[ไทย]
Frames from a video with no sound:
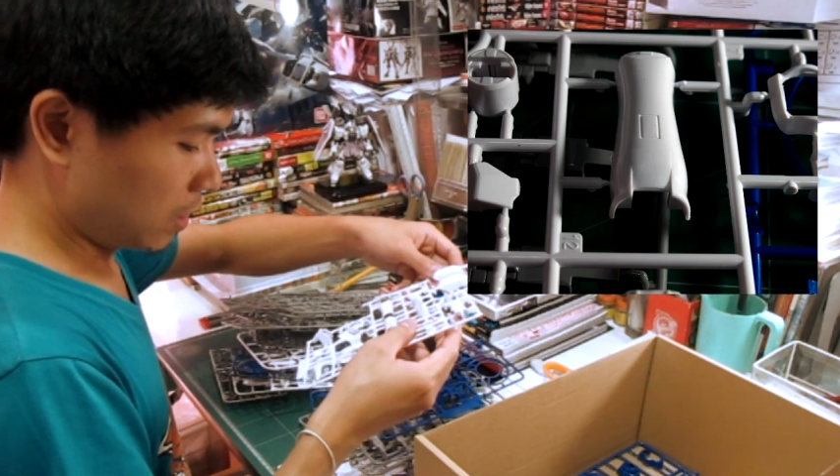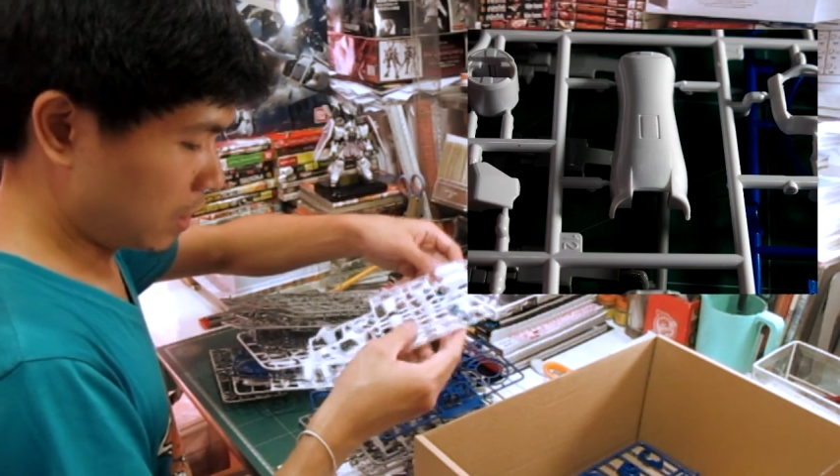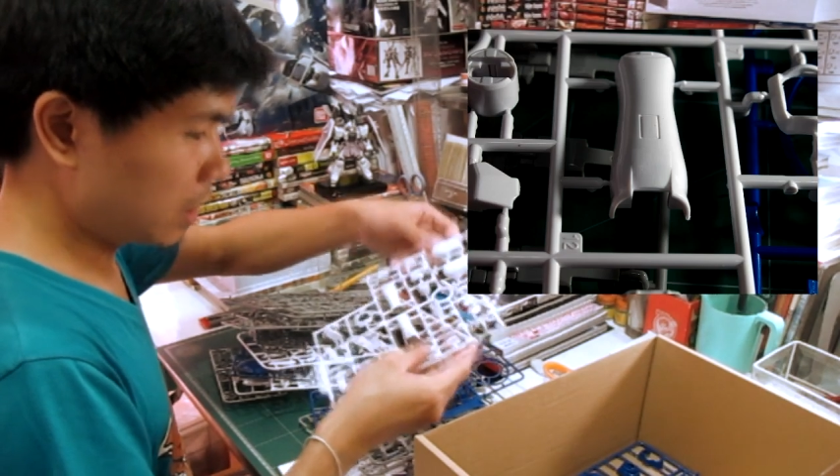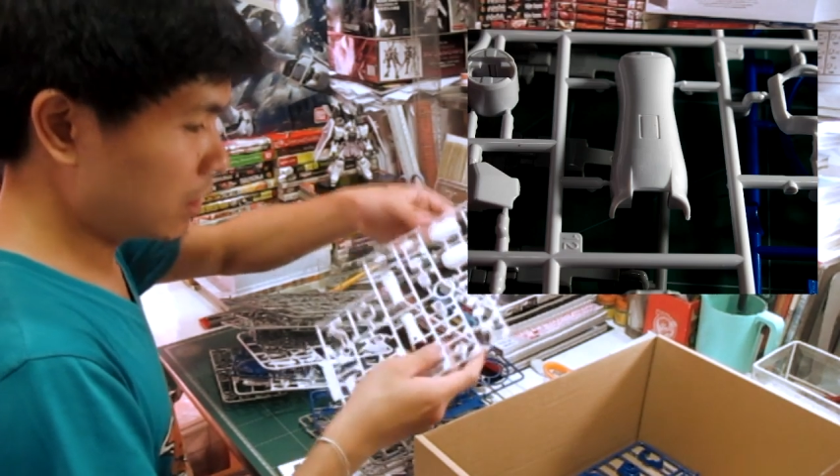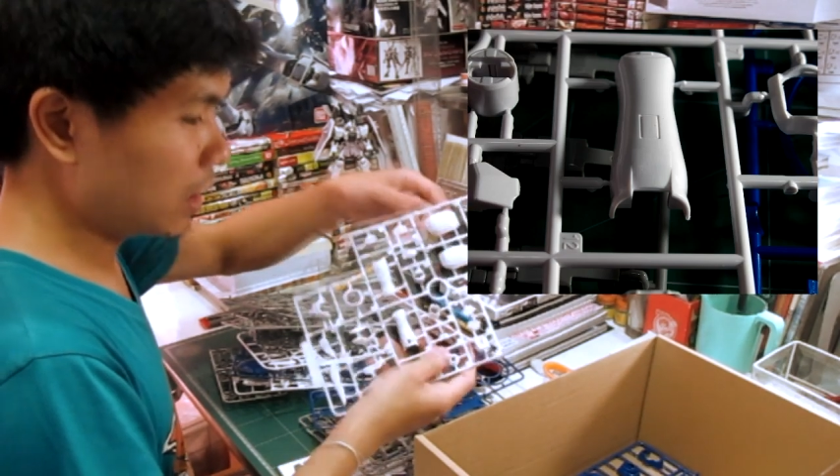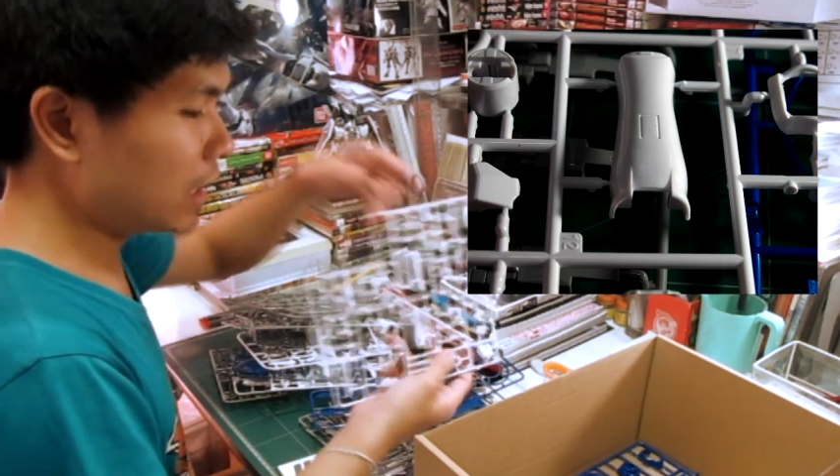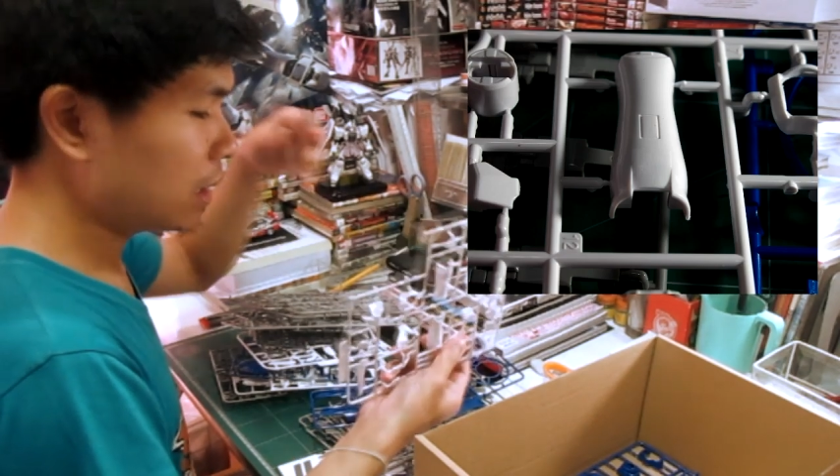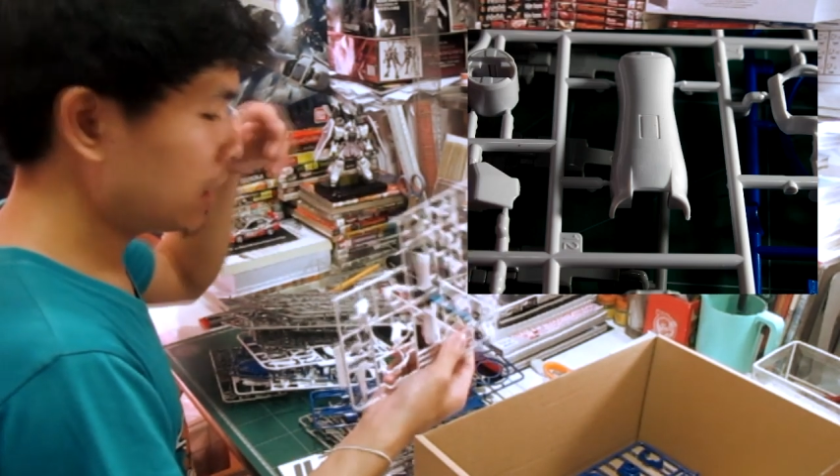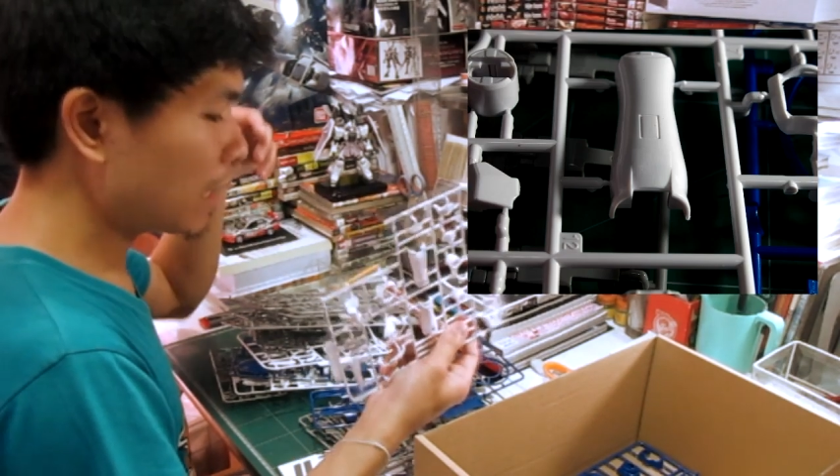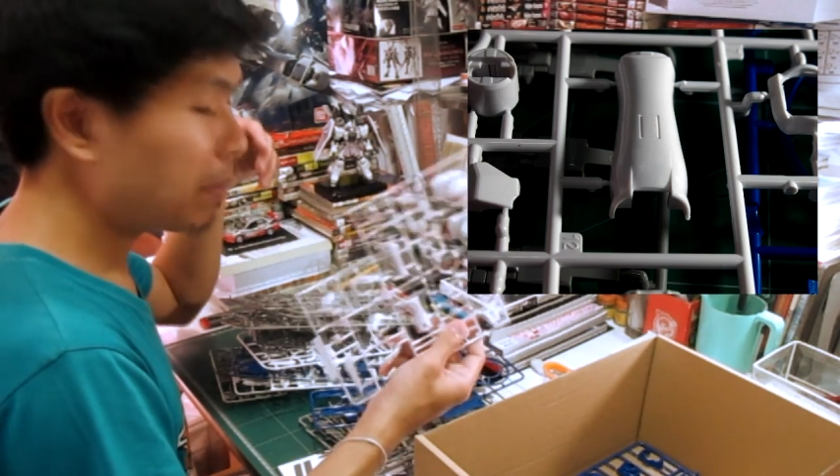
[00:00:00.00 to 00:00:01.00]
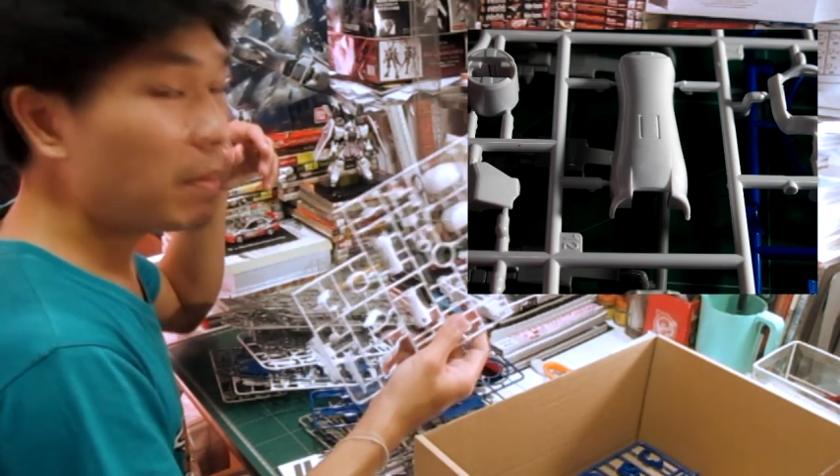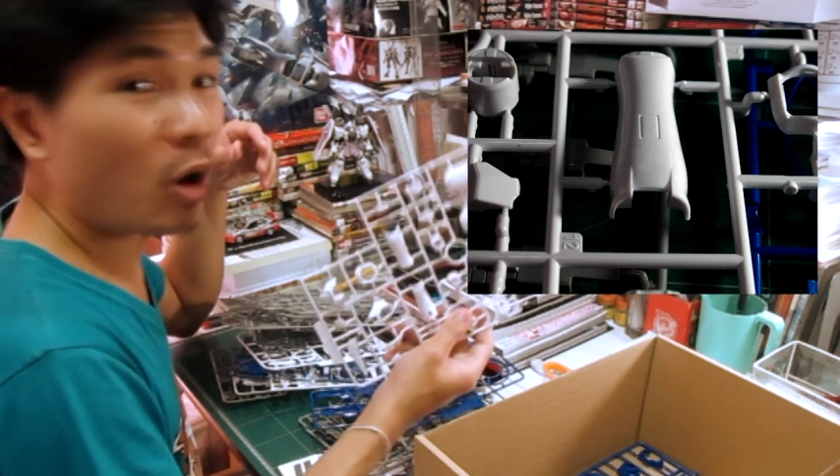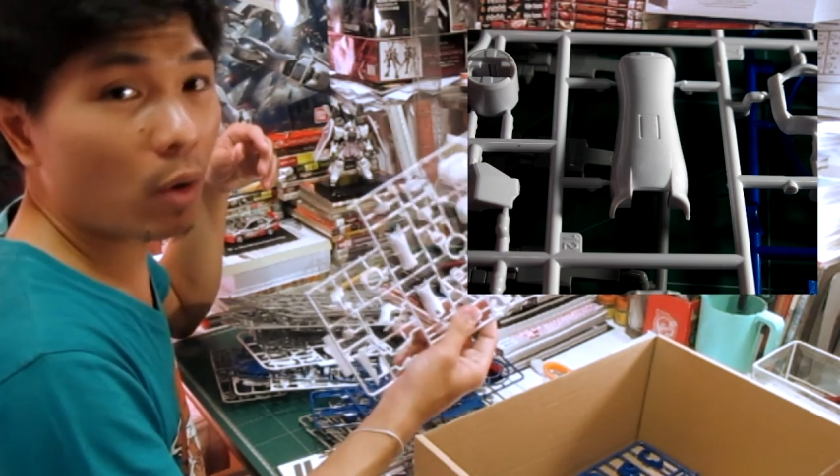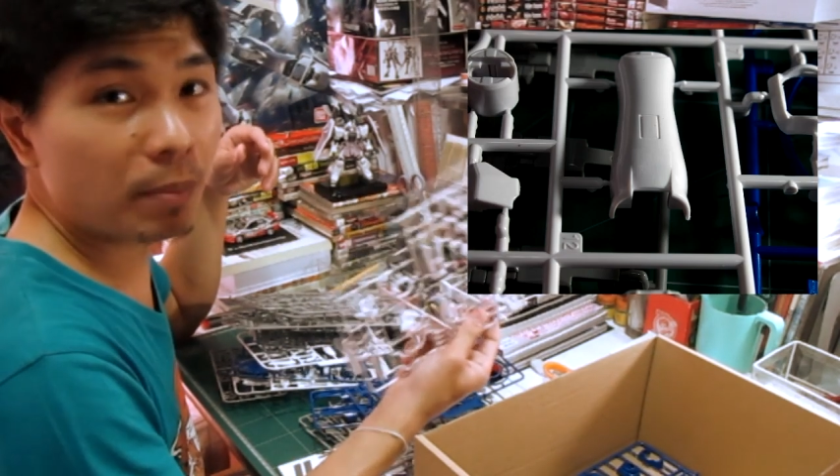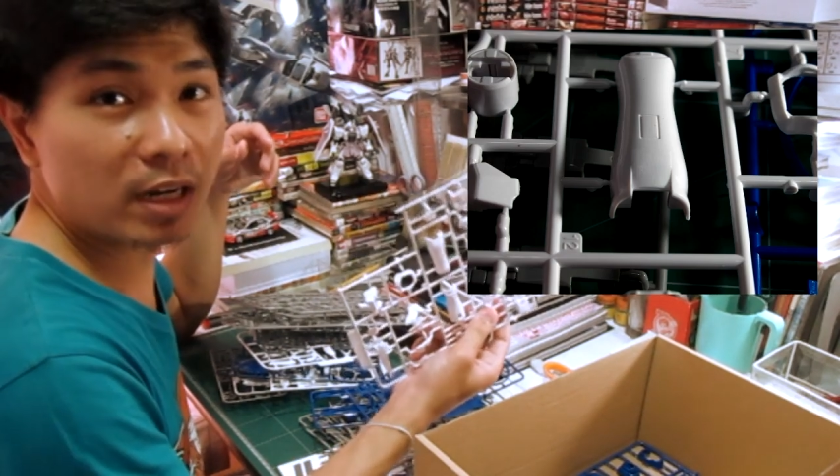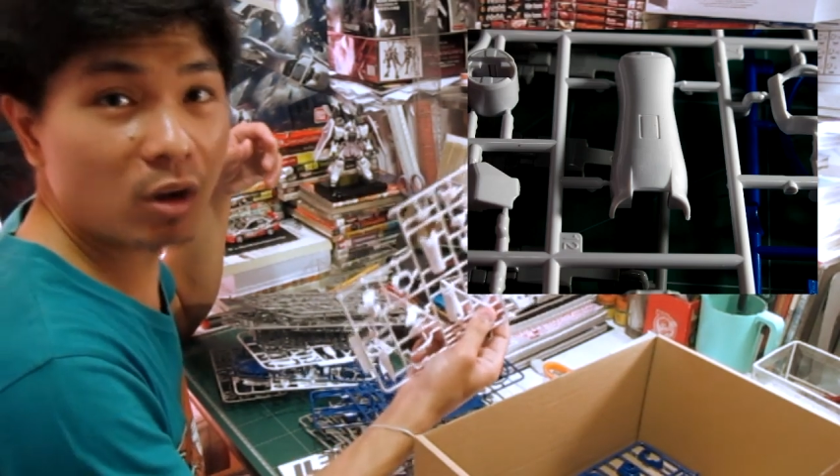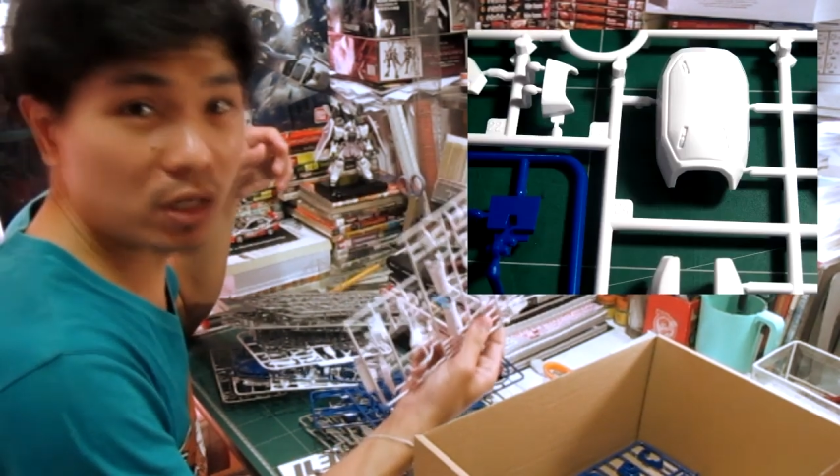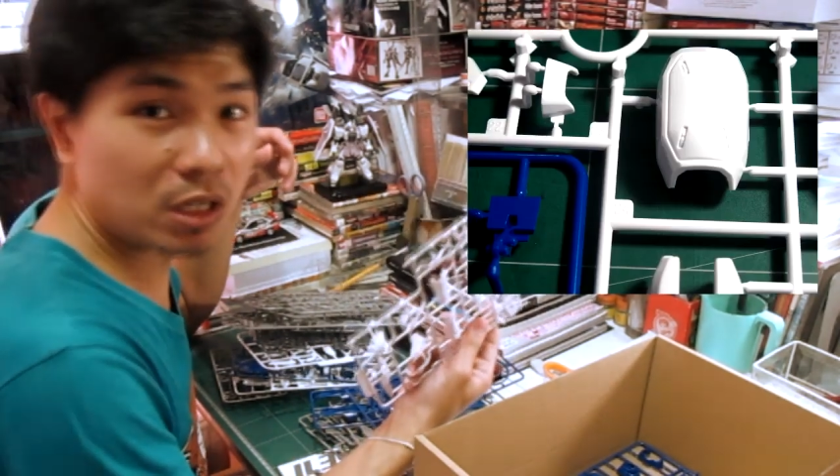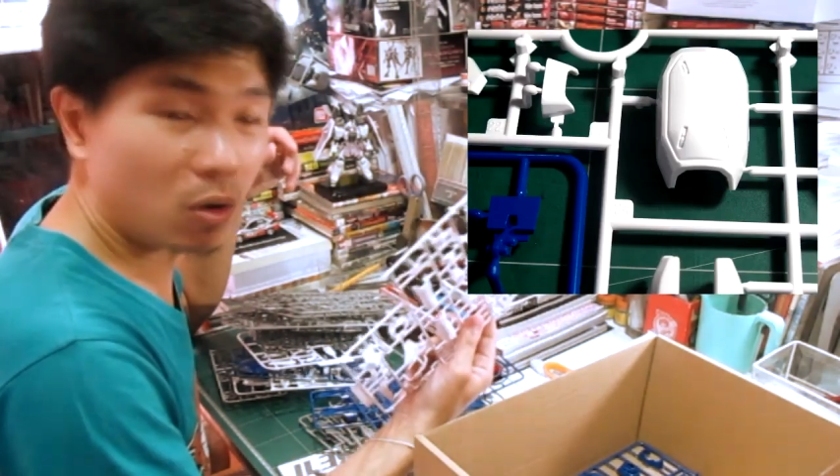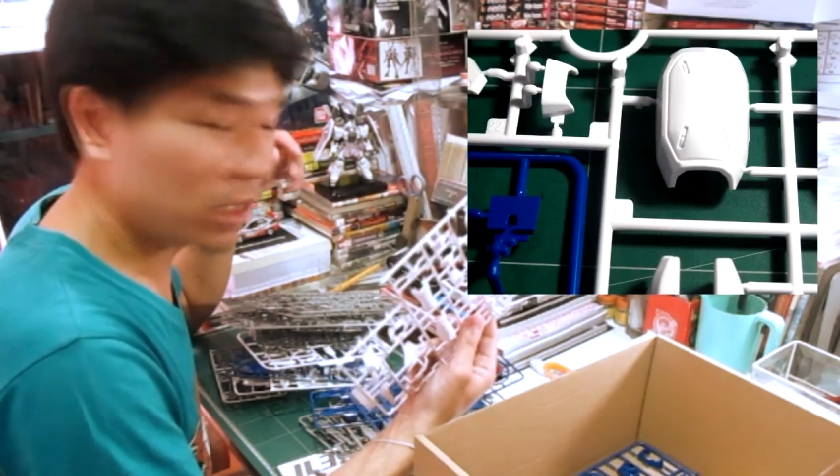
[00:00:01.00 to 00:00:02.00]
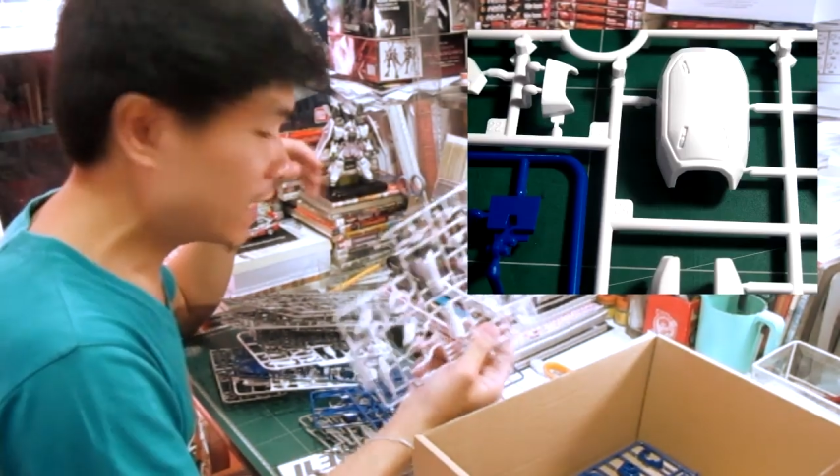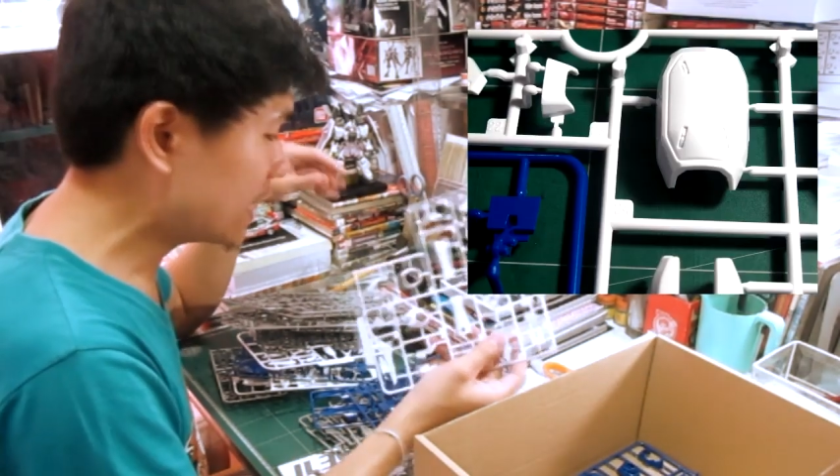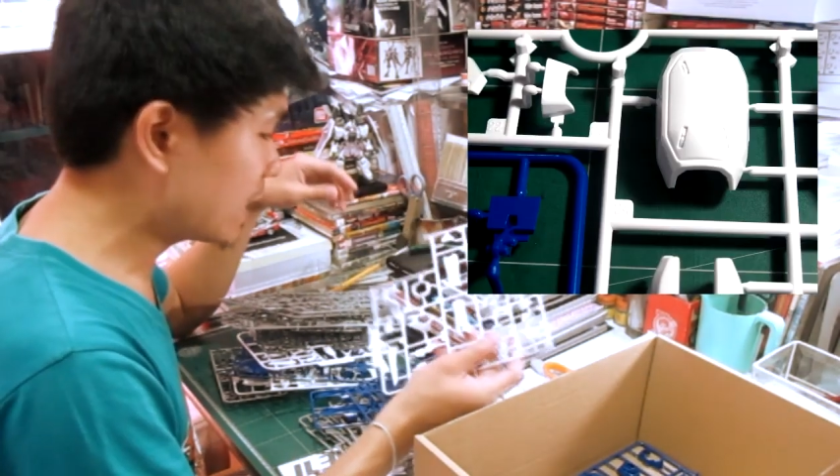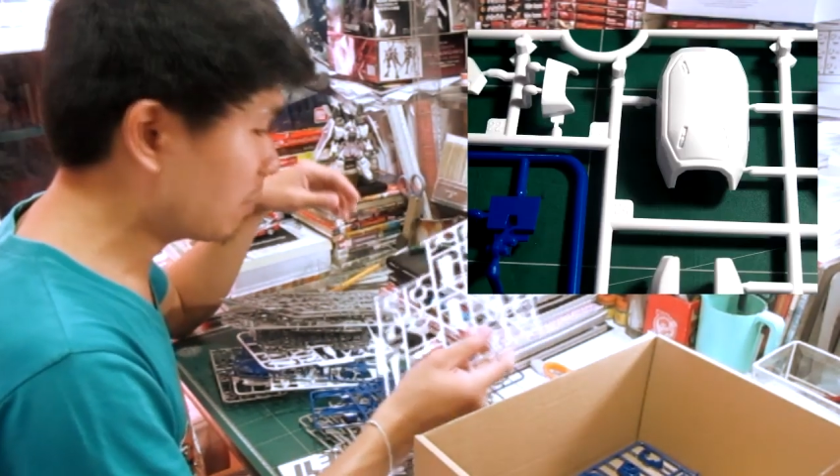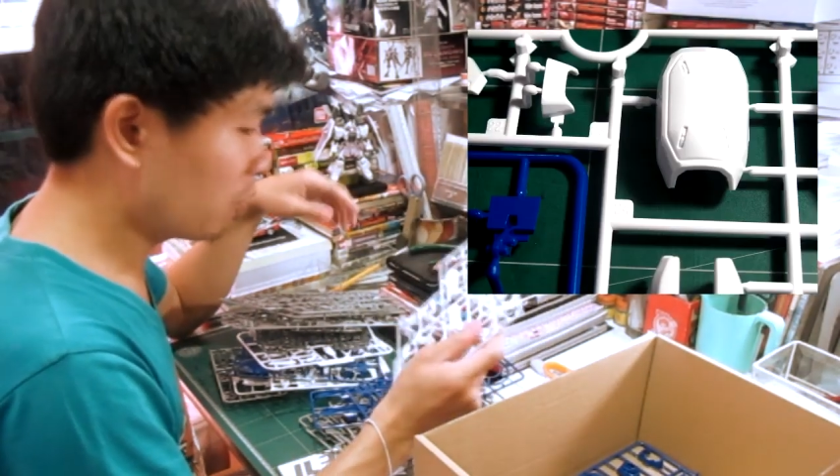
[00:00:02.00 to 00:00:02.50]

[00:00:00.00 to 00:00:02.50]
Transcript: คือ นี่นี่ถ้าไม่บอกว่าเป็นของของจีนนะ